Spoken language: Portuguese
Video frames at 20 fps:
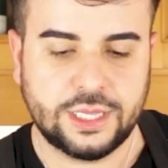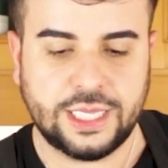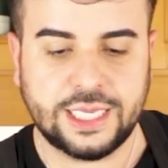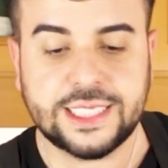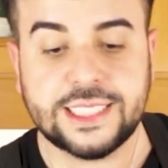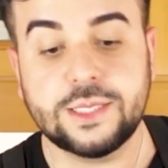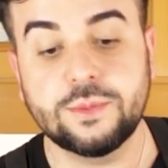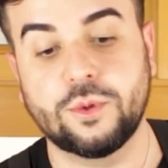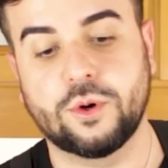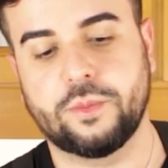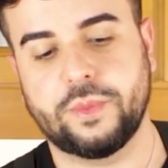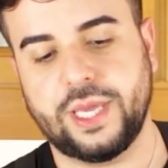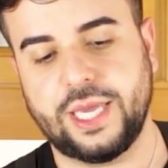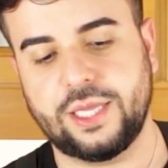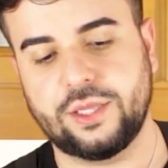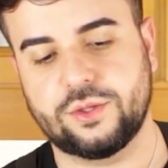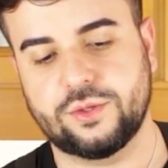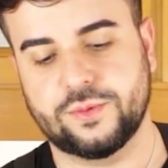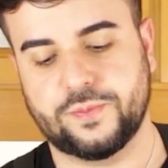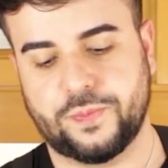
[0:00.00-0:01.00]
Nesse
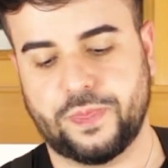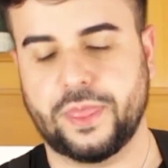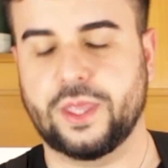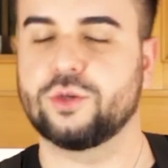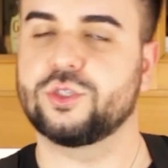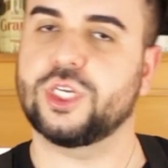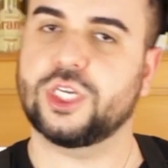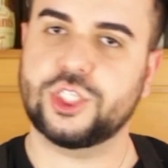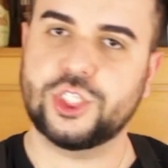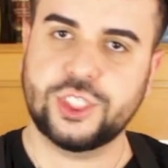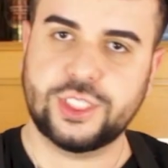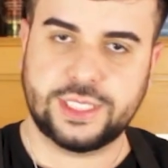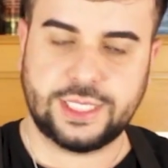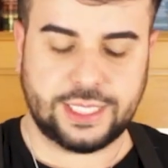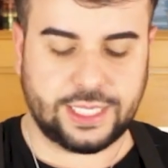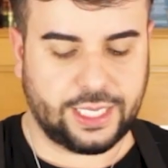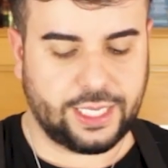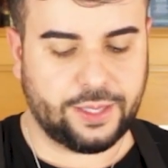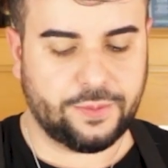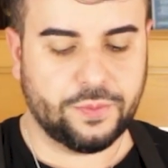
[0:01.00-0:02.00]
momento, eu já te
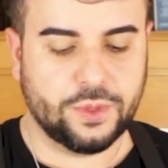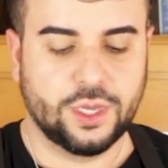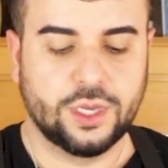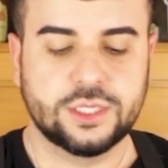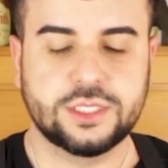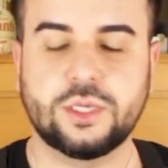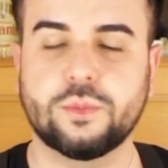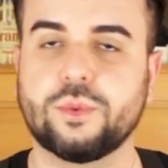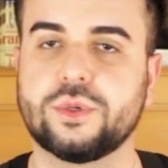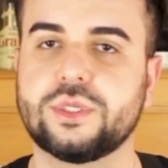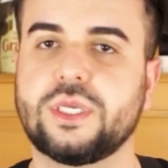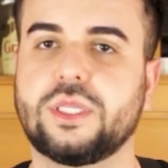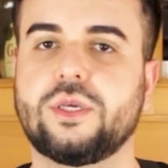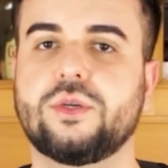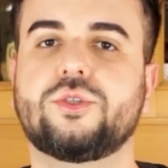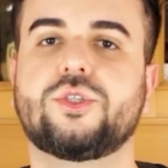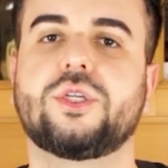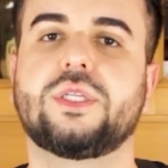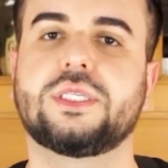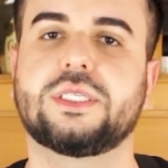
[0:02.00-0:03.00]
ensinei, você
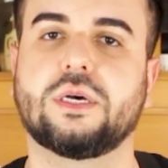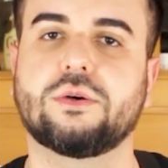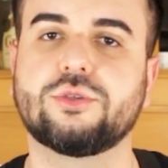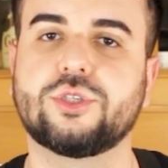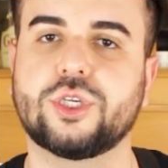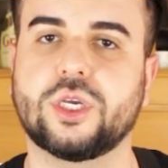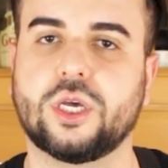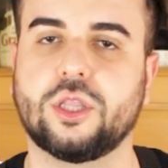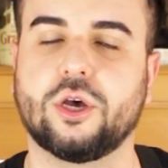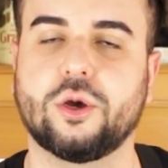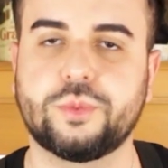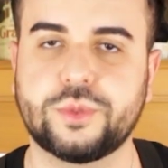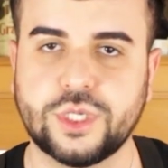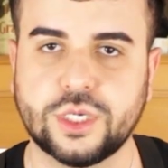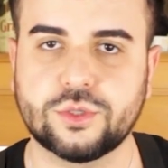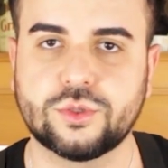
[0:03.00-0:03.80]
poderia utilizar o xarope de